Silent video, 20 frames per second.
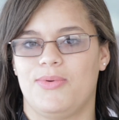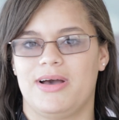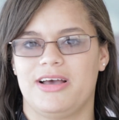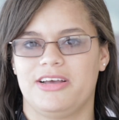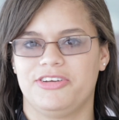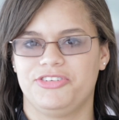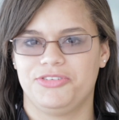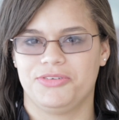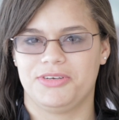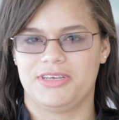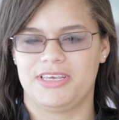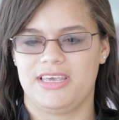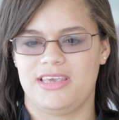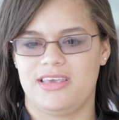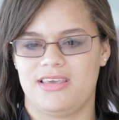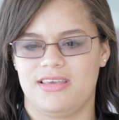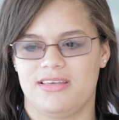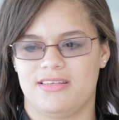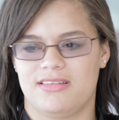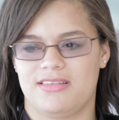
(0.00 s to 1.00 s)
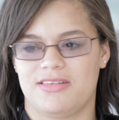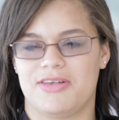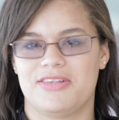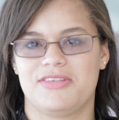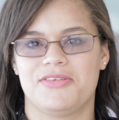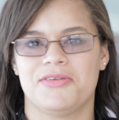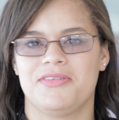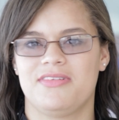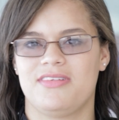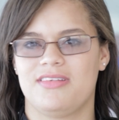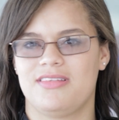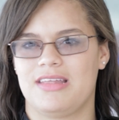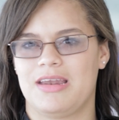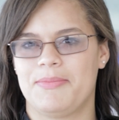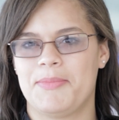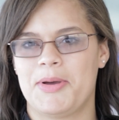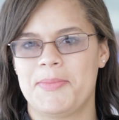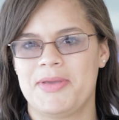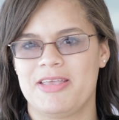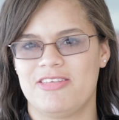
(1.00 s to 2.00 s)
acho que são assuntos
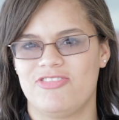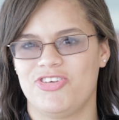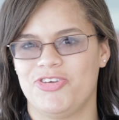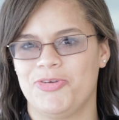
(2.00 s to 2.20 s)
extremamente